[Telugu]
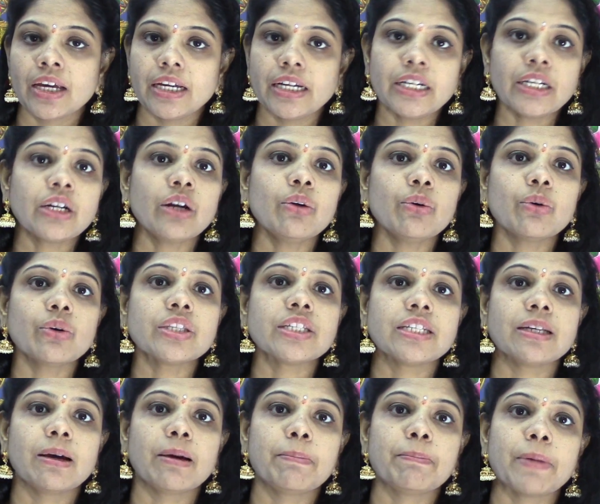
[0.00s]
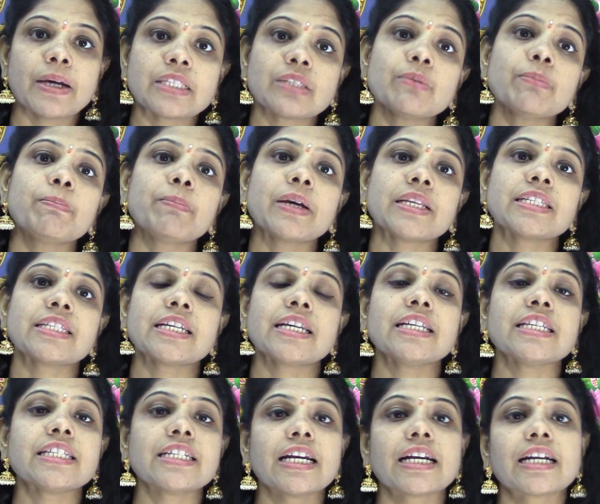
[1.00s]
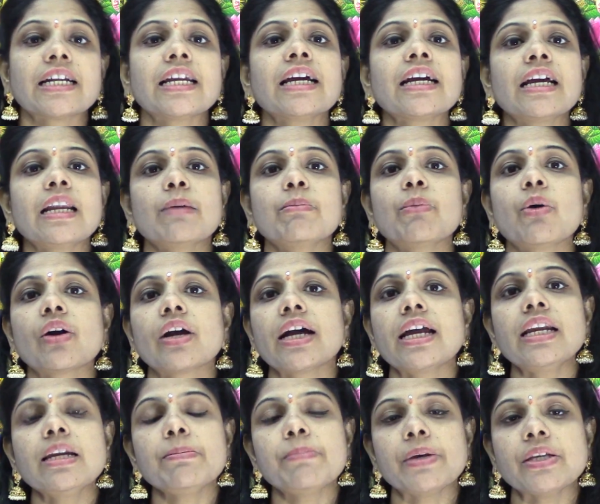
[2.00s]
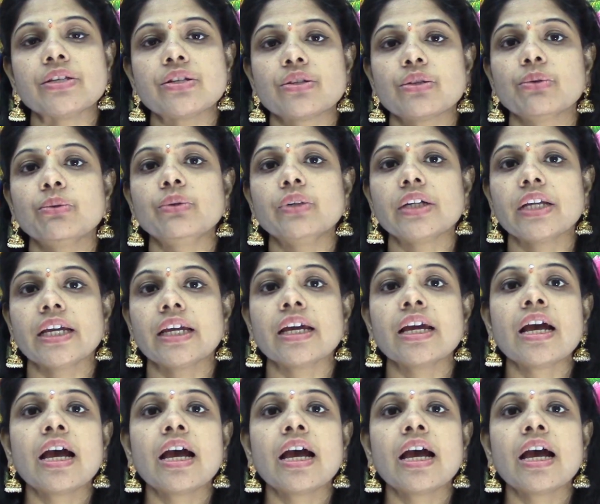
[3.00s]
ఇంట్లో పసుపు పచ్చని చెట్ల గల మొక్కల్ని పెంచుతూ ఉంటే